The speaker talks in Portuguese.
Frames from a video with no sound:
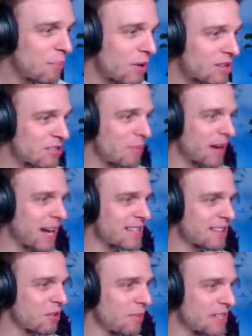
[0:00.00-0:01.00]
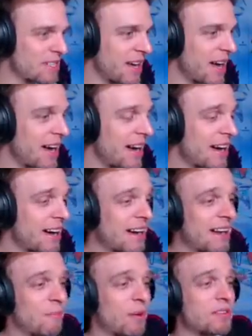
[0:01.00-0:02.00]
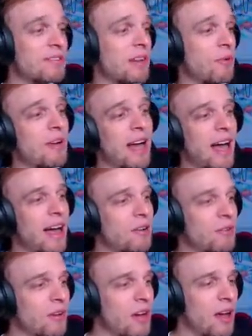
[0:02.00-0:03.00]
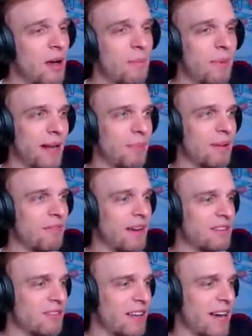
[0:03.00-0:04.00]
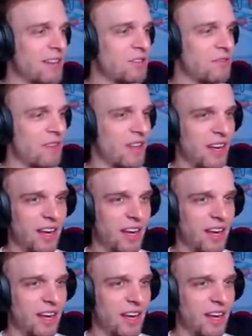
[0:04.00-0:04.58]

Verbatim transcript: Ah, eu posso ir pra casa comercial. Ah, eu posso usar o carro pra ir pra vários lugares